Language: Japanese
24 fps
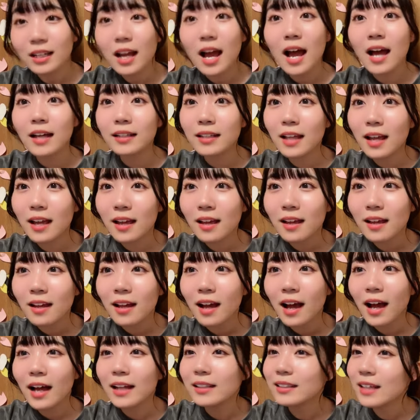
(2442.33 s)
花、
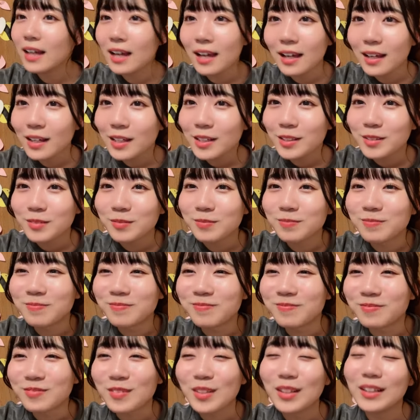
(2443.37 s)

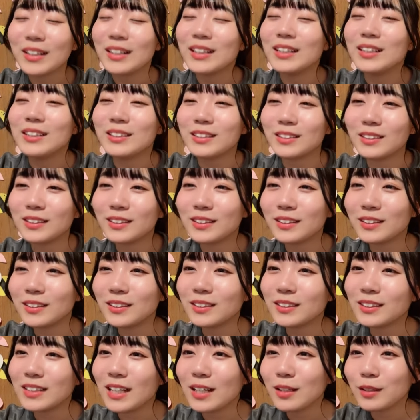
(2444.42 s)
花、
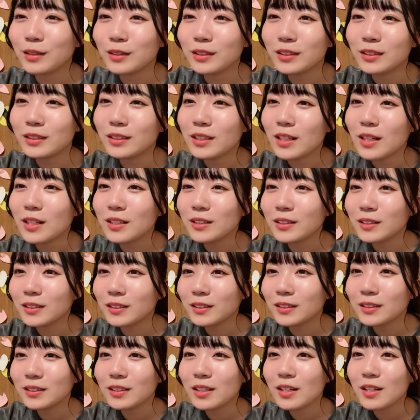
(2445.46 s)
シュルルルンさん、ロックンロール、
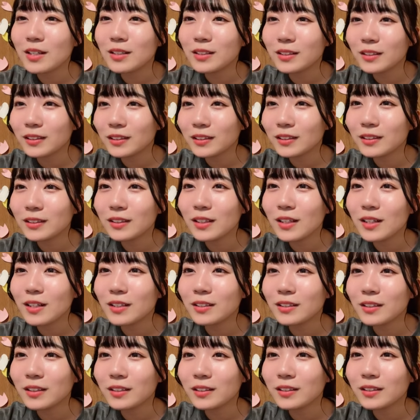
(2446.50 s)
ロックンロール、
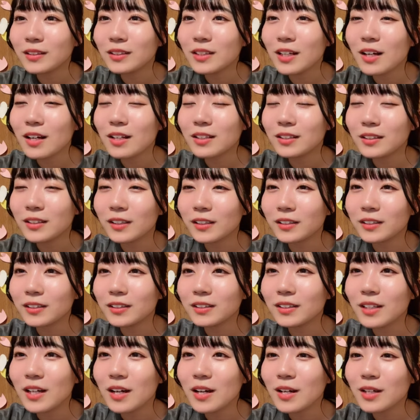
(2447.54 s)
ロックンロール、ロックンロール、
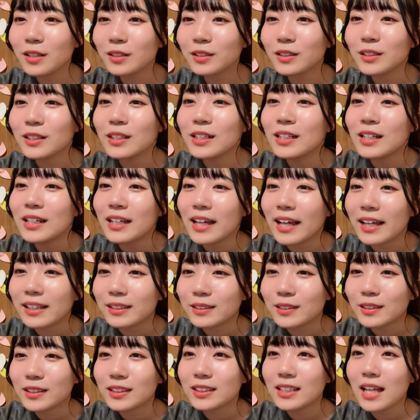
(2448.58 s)
ロックンロール。えー、
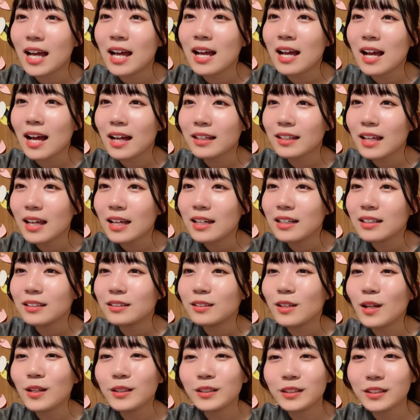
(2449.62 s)
羊さん、ハ
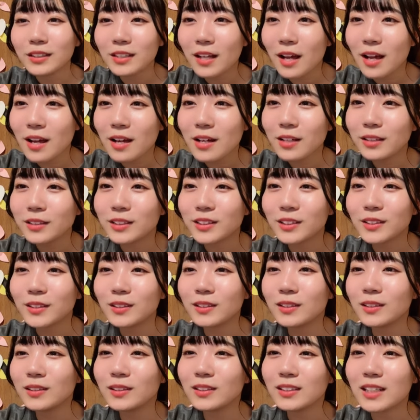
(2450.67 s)
花、ロックンロール、
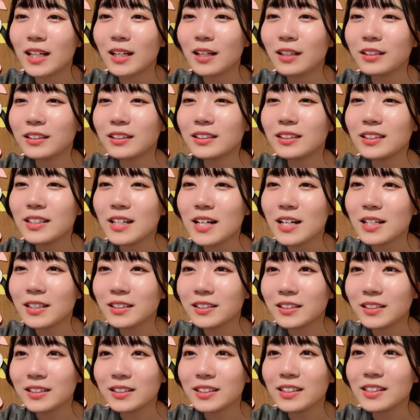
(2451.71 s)
シルルルンさん、
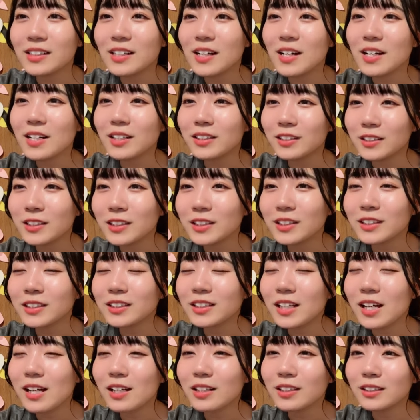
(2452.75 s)
ロックンロール、ロックンロール、
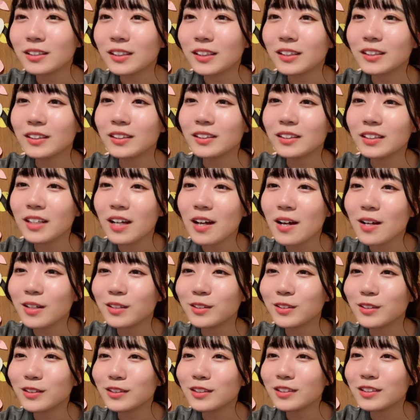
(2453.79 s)
ロックンロール、
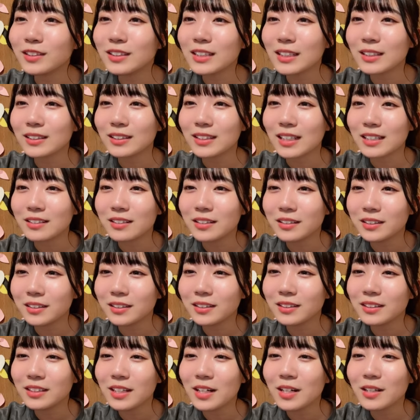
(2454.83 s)
ロックンロール、ルンルン猫さん、
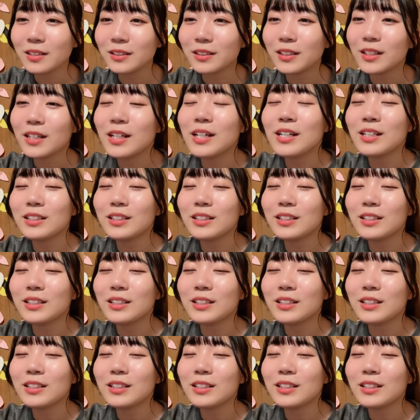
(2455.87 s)
ロックンロール、